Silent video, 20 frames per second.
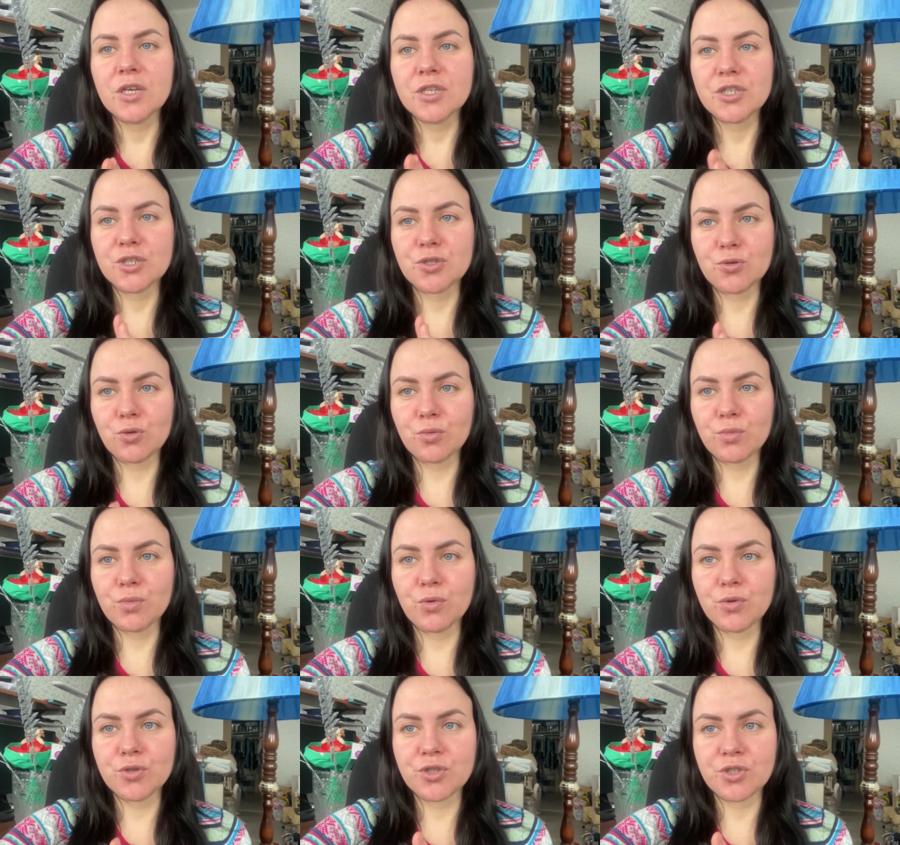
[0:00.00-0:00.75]

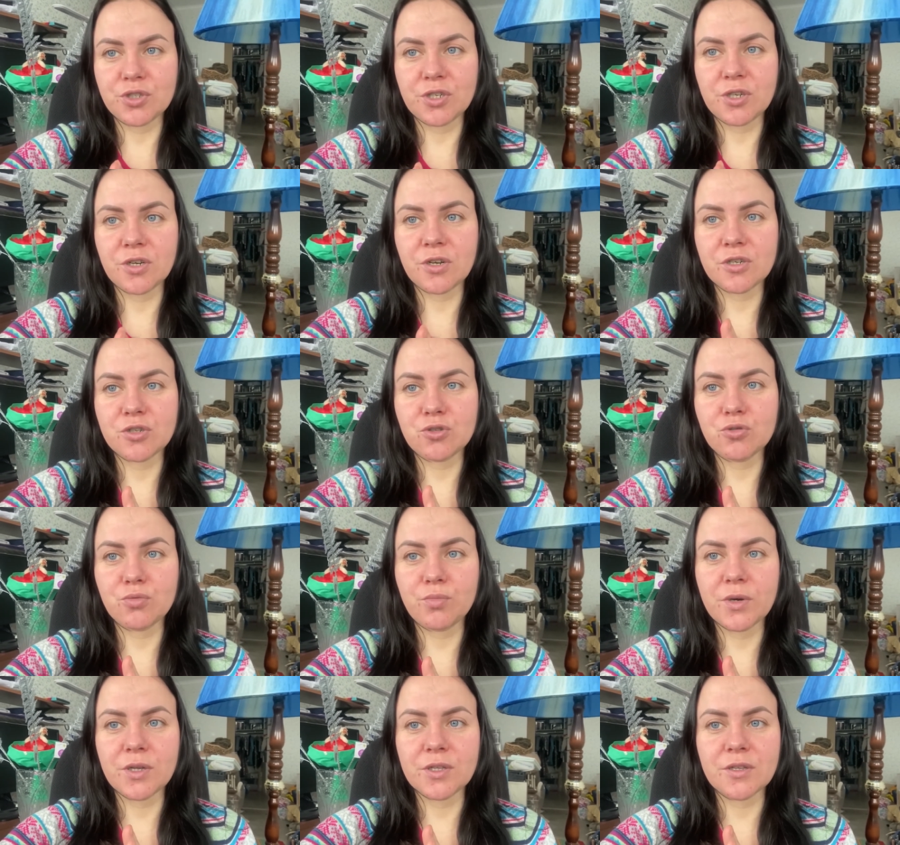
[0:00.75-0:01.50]
чтобы очень
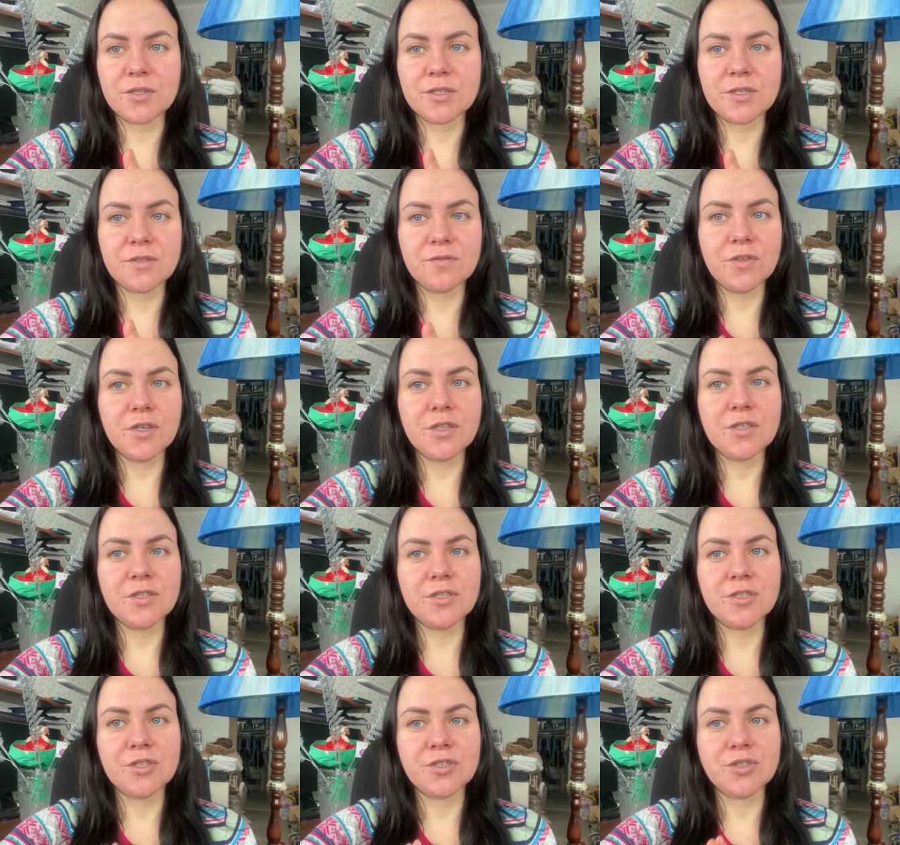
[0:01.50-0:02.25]
хорошо падал
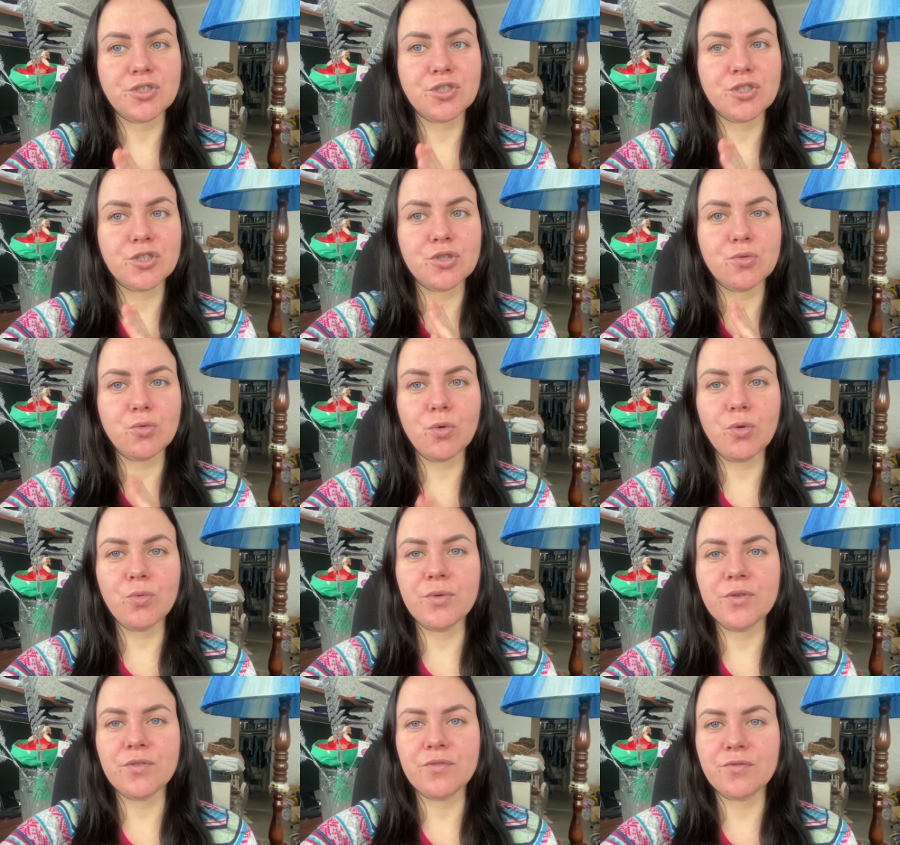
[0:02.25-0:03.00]
свет и
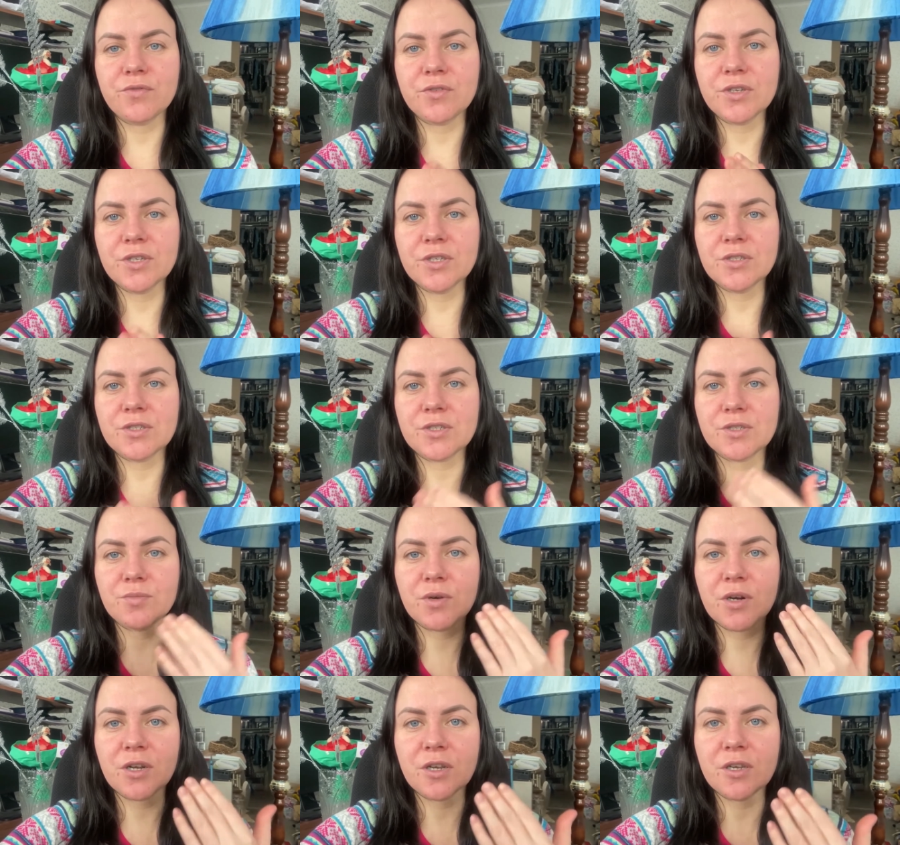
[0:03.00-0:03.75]
чтобы вы
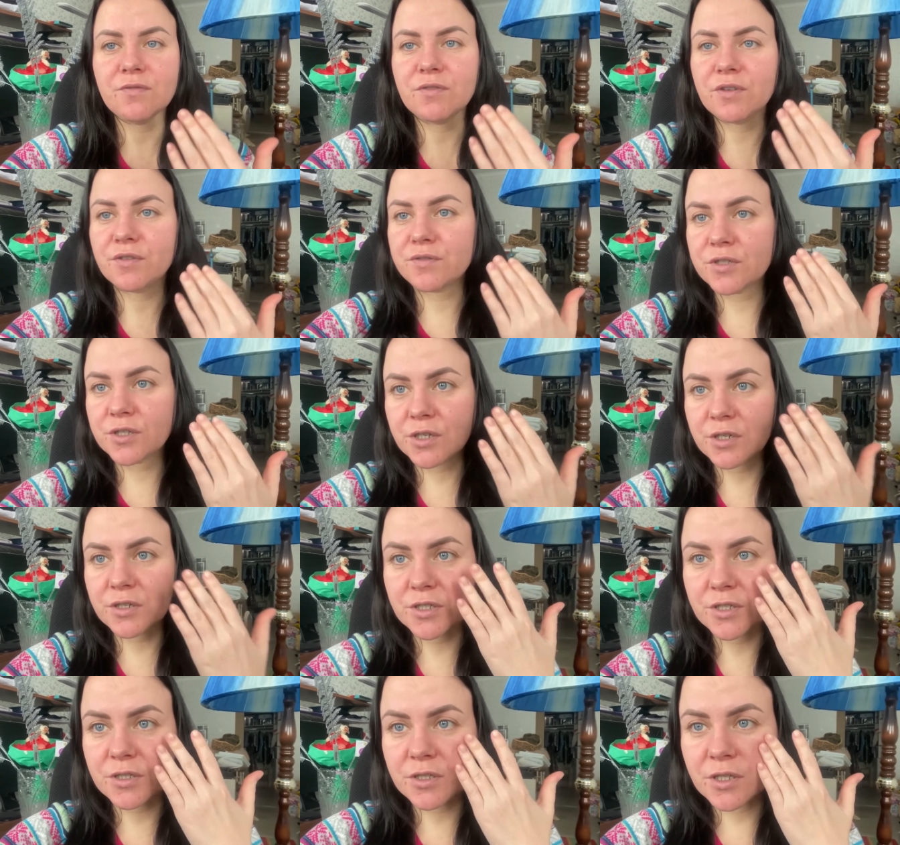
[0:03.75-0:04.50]
смогли во
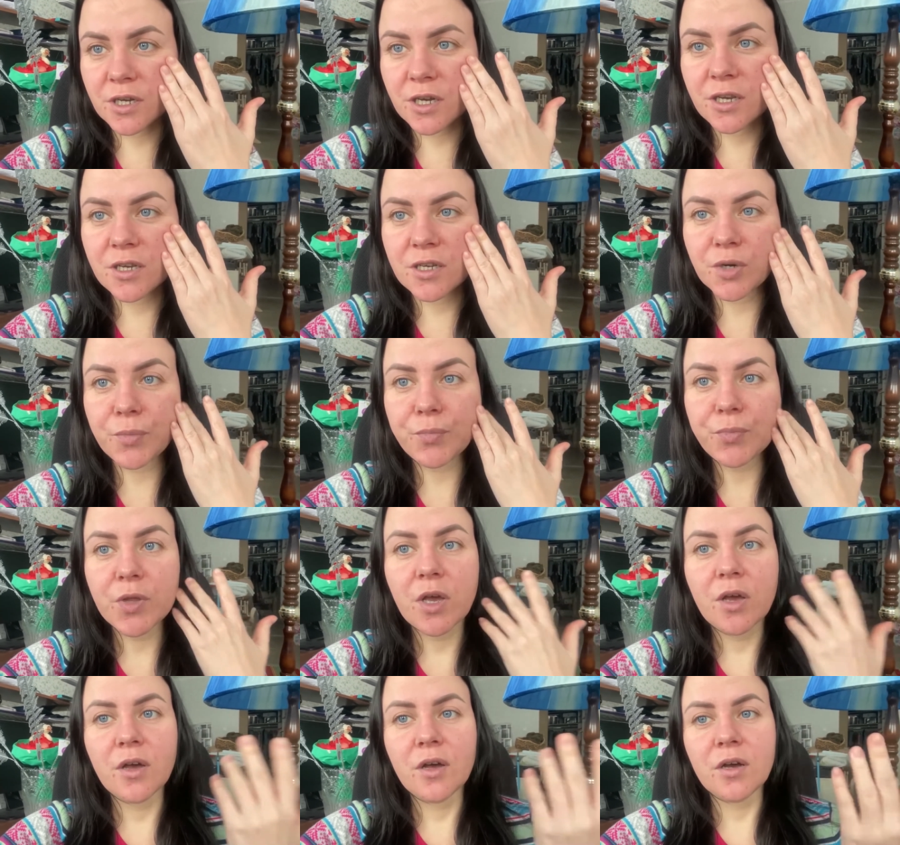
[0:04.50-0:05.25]
всех деталях
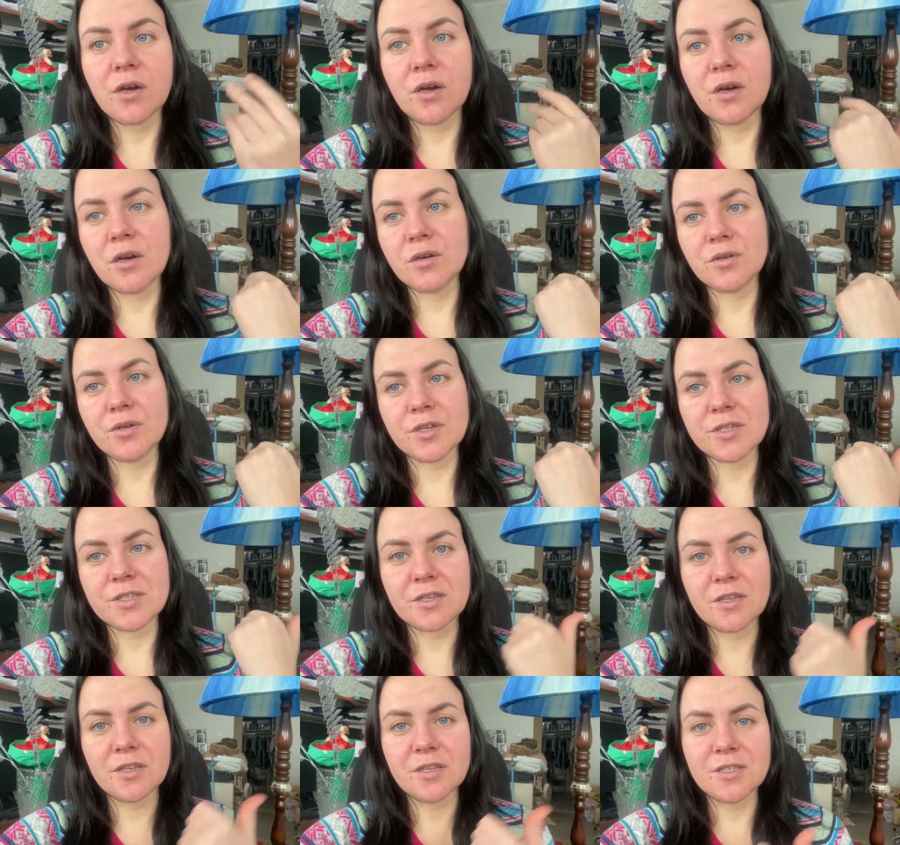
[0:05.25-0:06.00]
а,
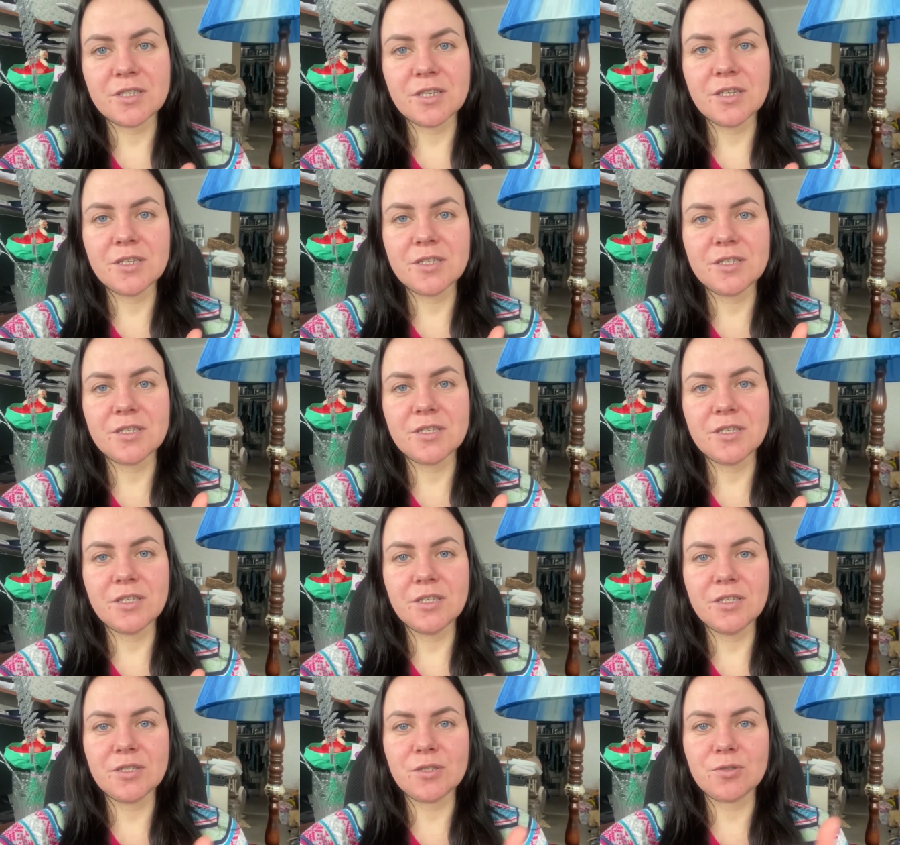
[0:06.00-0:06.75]

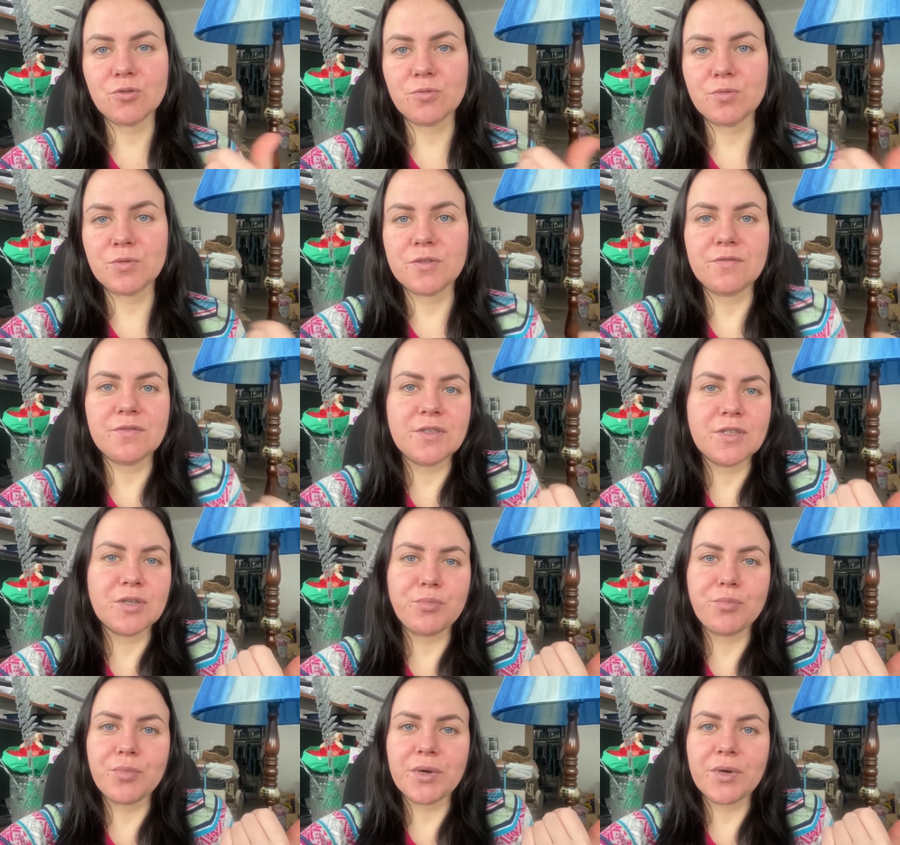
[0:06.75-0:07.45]
разглядеть и, собственно,